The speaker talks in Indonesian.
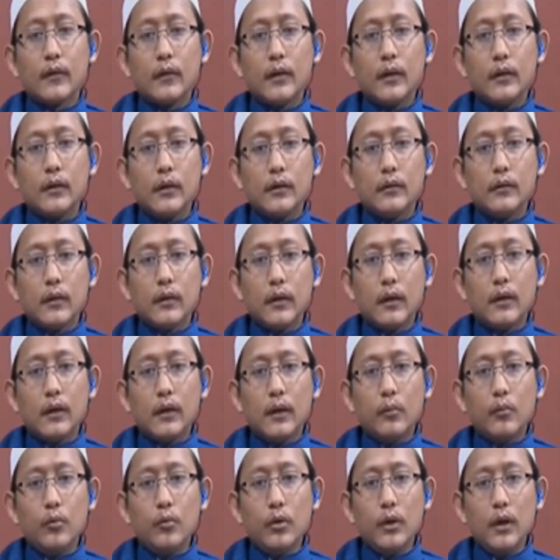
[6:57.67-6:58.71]
Kita
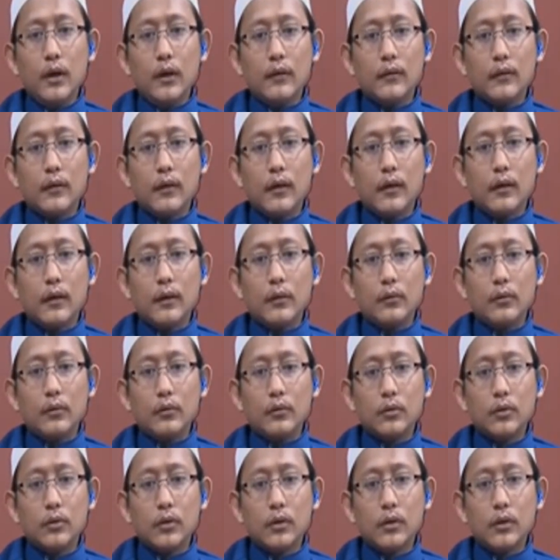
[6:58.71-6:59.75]
terkadang mudah sekali
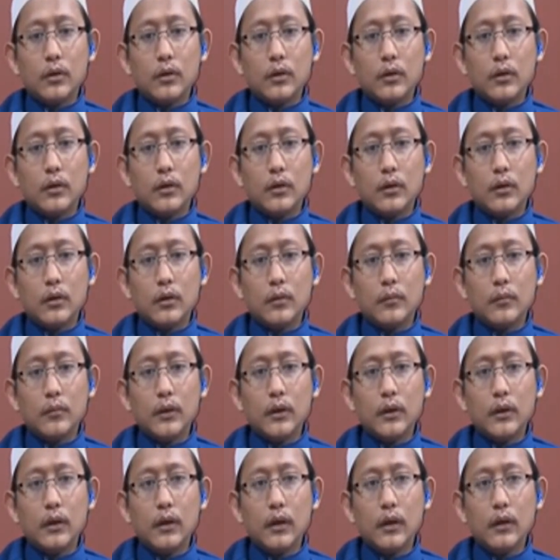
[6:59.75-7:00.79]
untuk uh,
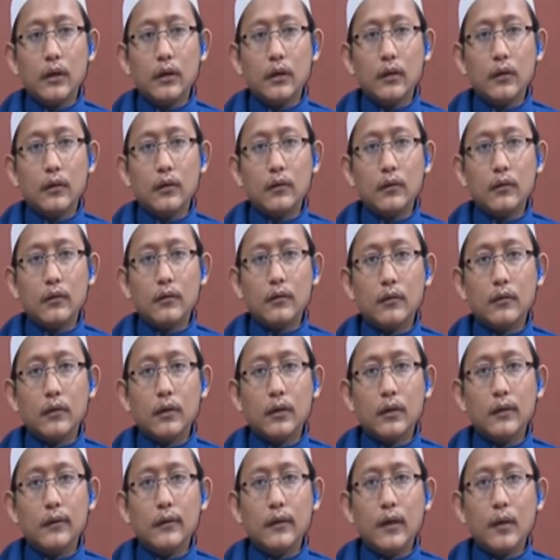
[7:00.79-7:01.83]
menilai
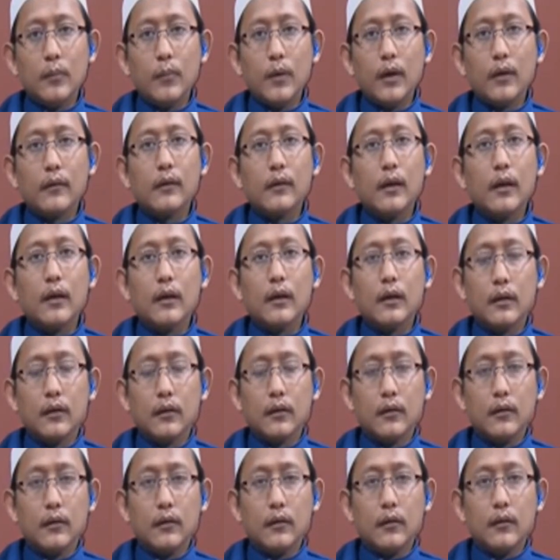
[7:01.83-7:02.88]
ini siapa yang salah
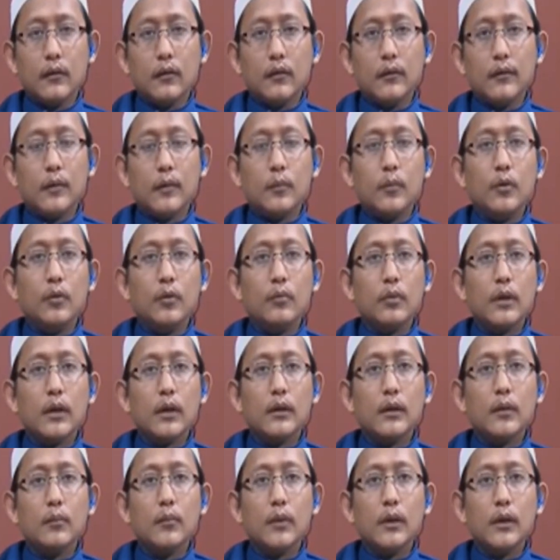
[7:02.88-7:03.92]
sebelum
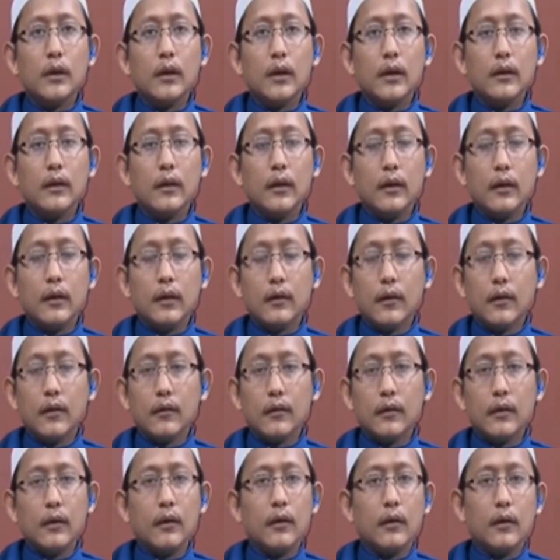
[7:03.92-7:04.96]
kita menilai diri kita
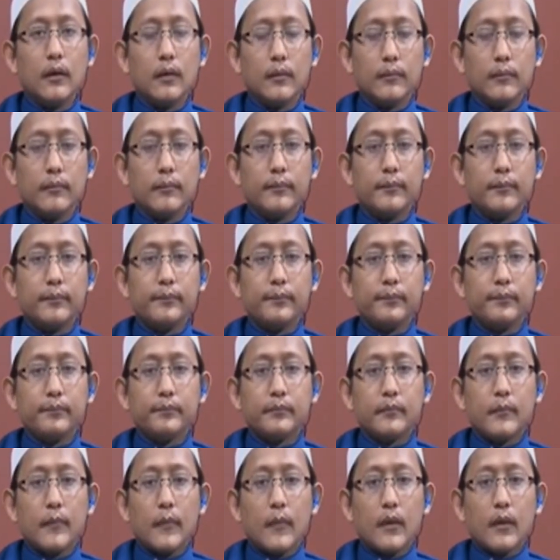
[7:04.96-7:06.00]
sendiri.
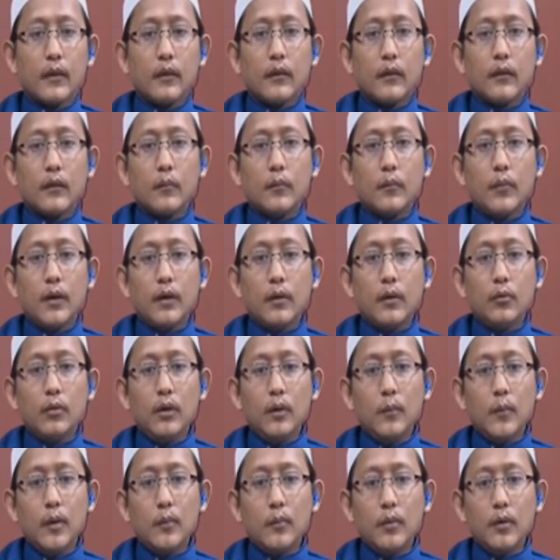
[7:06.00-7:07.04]
Para
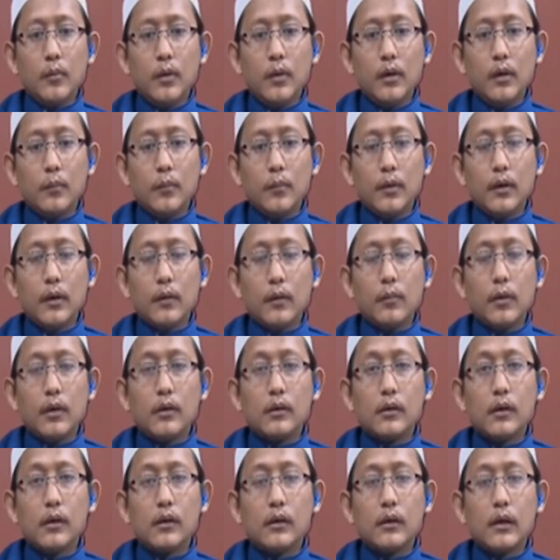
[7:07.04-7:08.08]
ulama berbeda
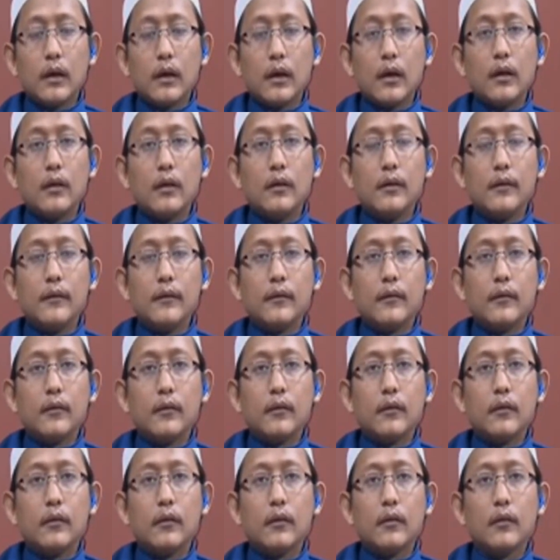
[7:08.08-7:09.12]
pendapat tentang
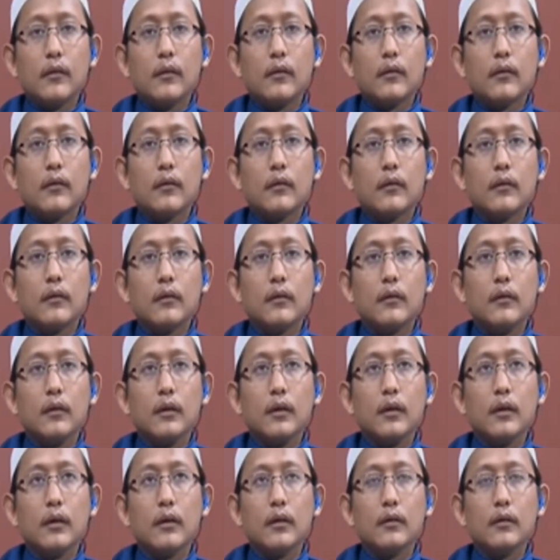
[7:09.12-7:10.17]
hadis
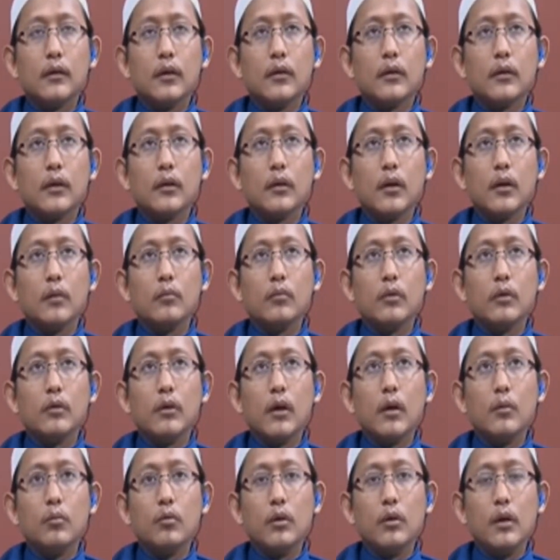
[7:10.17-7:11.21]
yang diriatkan Abu,
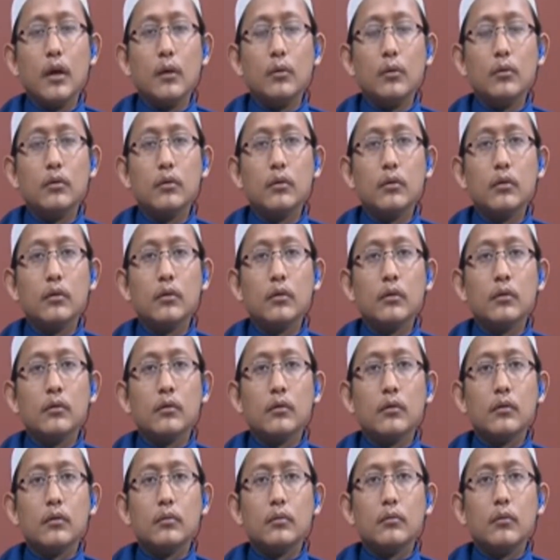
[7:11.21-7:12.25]
Abu Daud
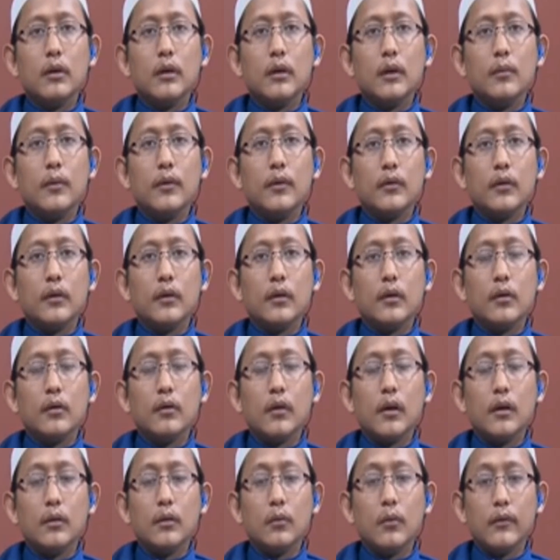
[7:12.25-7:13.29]
bahwa Nabi Shallallahu
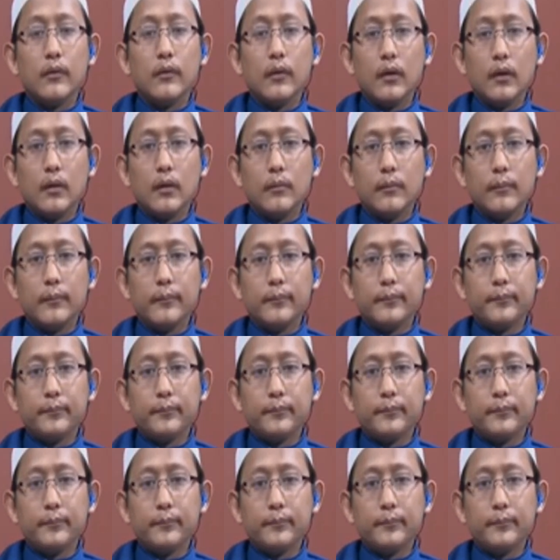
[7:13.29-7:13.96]
Alaihi Wasallam